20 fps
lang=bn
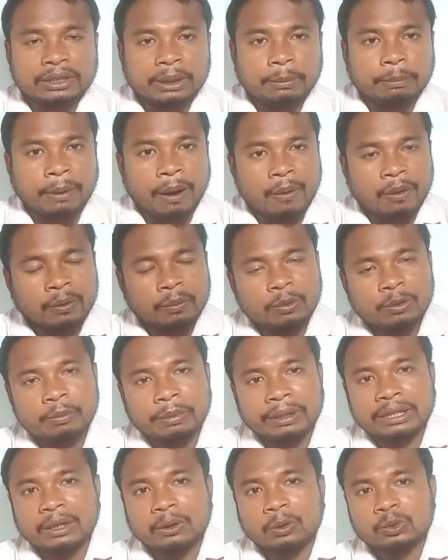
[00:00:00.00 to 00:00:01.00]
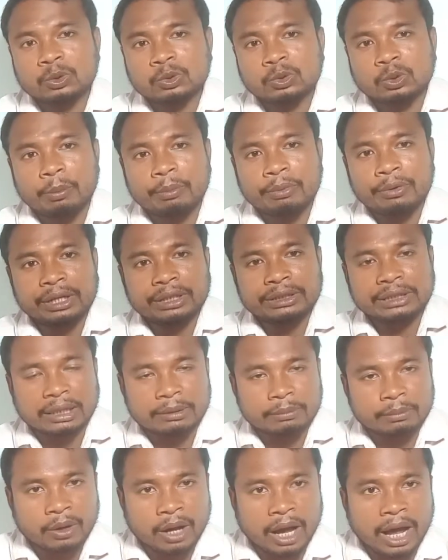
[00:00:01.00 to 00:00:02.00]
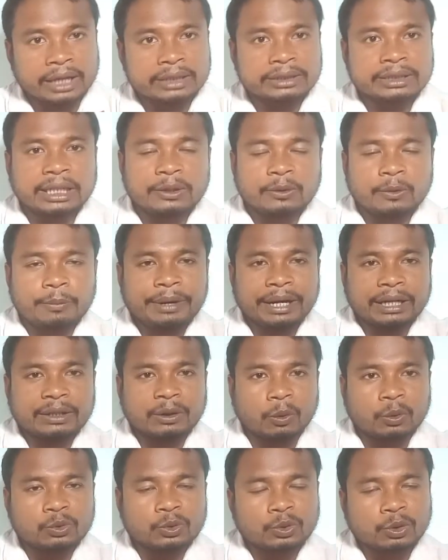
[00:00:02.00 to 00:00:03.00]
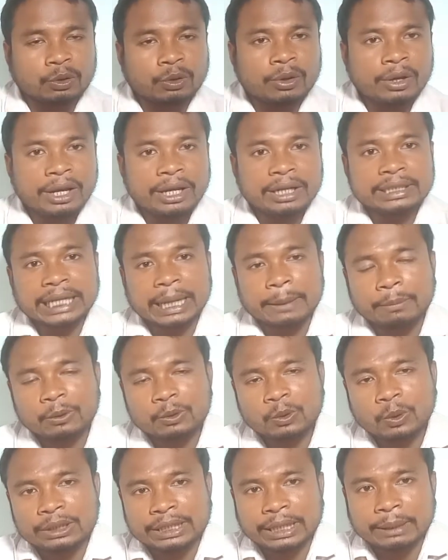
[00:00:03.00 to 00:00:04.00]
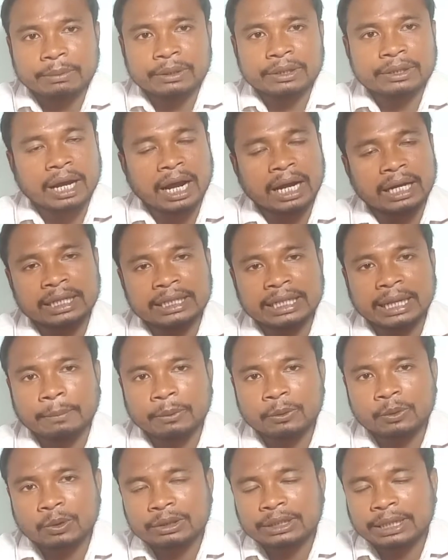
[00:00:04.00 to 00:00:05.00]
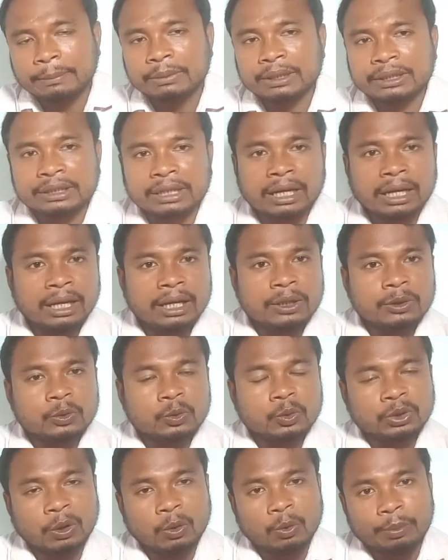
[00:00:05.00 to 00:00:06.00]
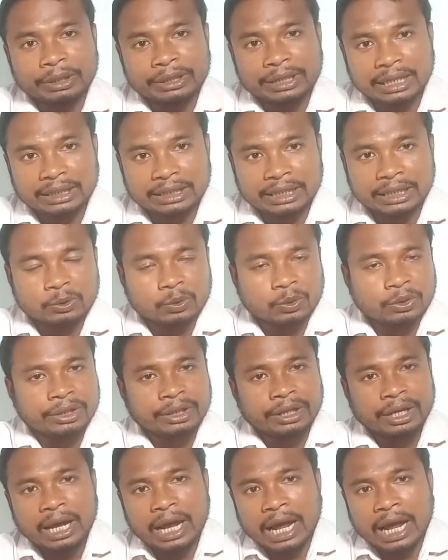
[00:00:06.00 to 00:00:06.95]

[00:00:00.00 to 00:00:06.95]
বেশি পাওয়ারফুল ব্যথার ওষুধ সম্পর্কে জানব আর সেরকমই একটা ওষুধ হলো ন্যাপোডোল ট্যাবলেট আর এই ন্যাপোডোল ট্যাবলেটটা দুটো উপাদান দিয়ে তৈরি